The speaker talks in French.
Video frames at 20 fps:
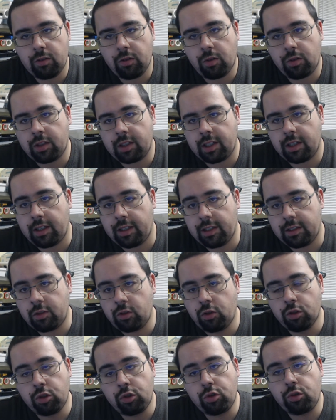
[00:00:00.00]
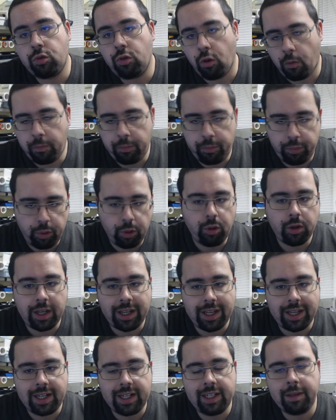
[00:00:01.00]
Donc dessus, on peut
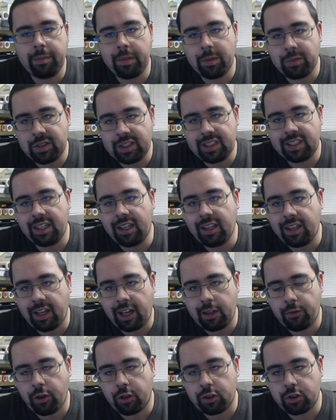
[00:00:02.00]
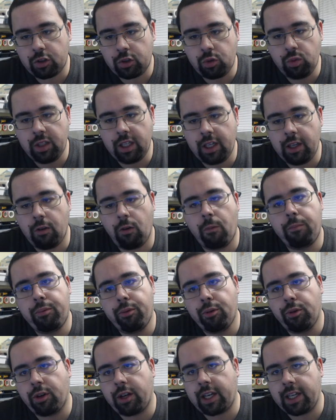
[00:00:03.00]
régler, même si c'est les drivers soudés, on
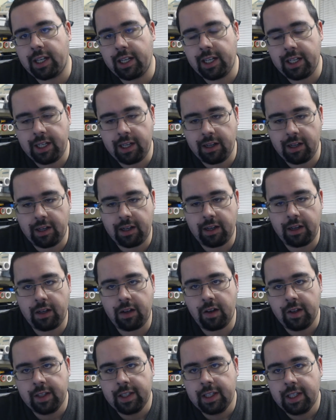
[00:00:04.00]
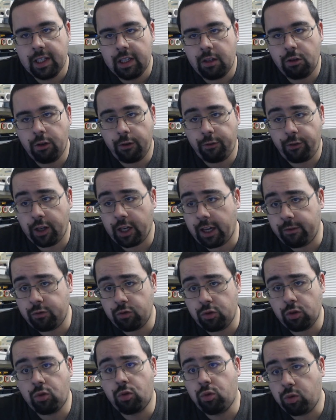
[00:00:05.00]
peut régler la, le VRF
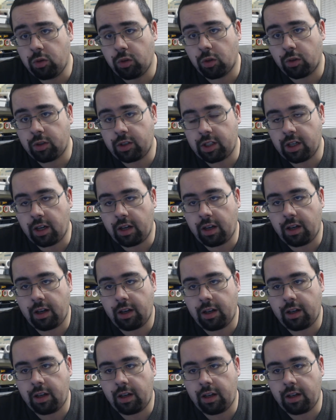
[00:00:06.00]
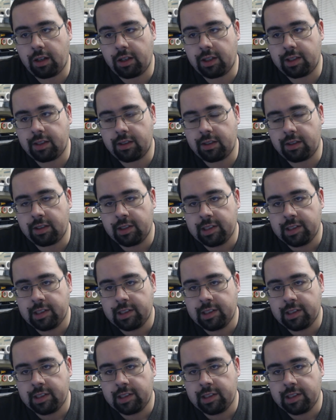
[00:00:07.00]
du coup. Donc euh,